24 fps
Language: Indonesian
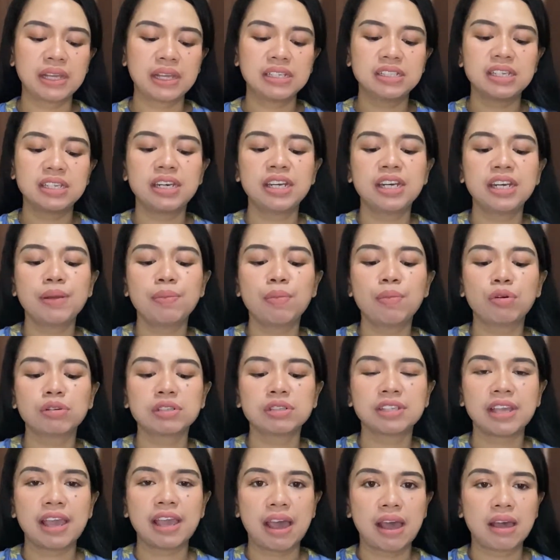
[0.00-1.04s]
jadi ini
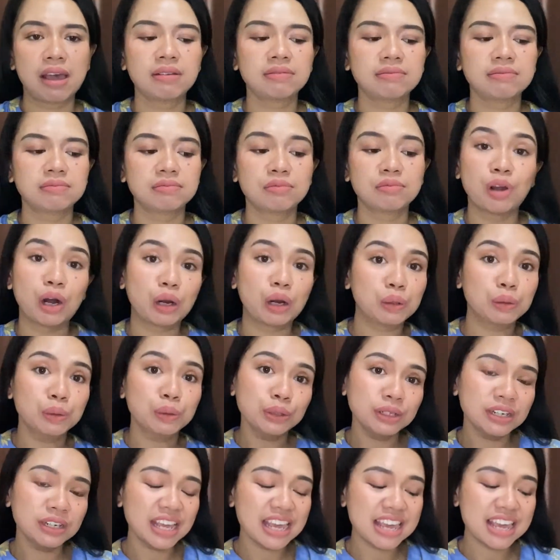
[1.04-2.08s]
boxnya warna
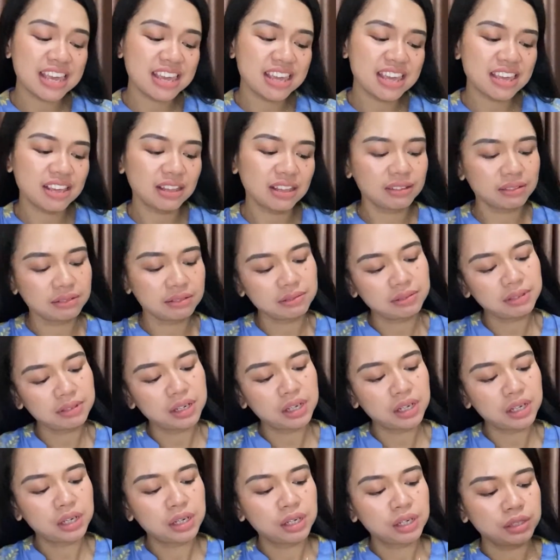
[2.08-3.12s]
kuning
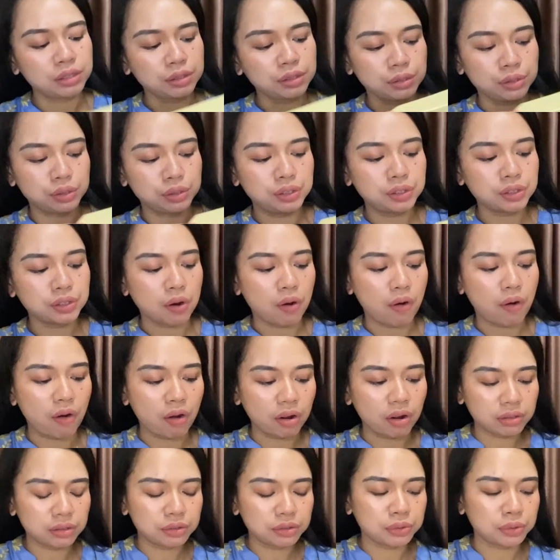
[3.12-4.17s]
cocok
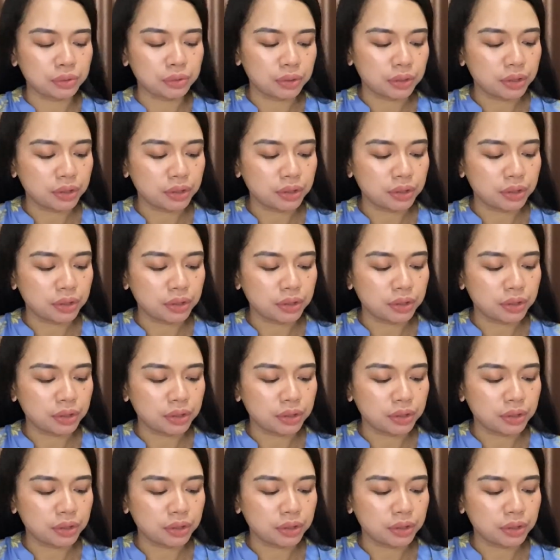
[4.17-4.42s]
tuh